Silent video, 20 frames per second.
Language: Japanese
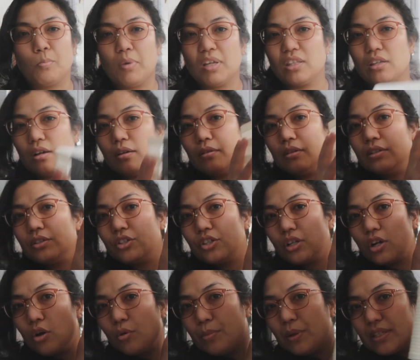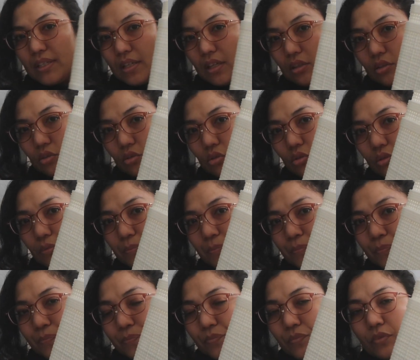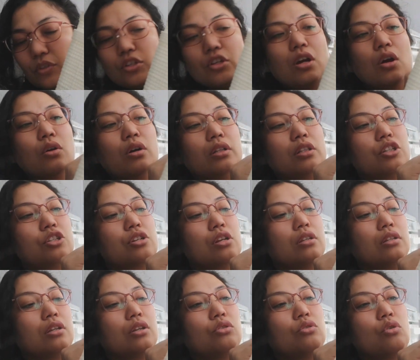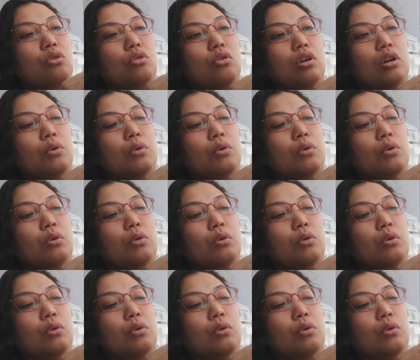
また違うバスケット違う形なんだけど